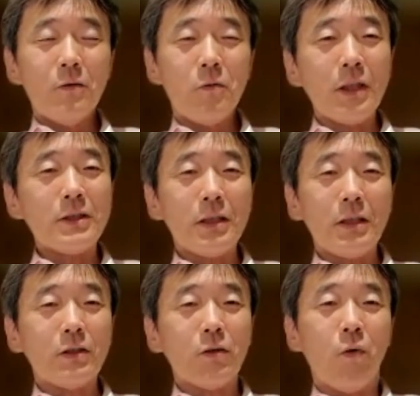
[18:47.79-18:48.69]
交代され
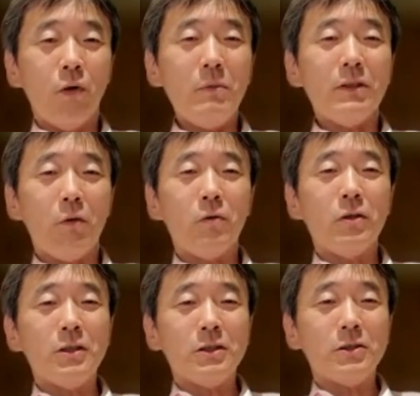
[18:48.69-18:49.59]
たって、これまた大
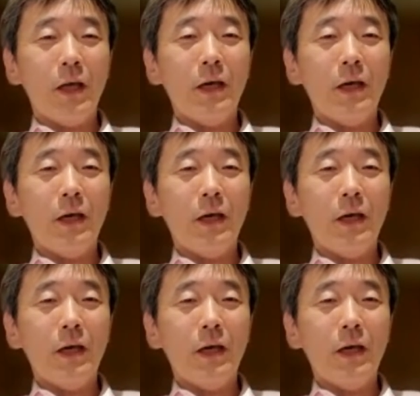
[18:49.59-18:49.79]
きいです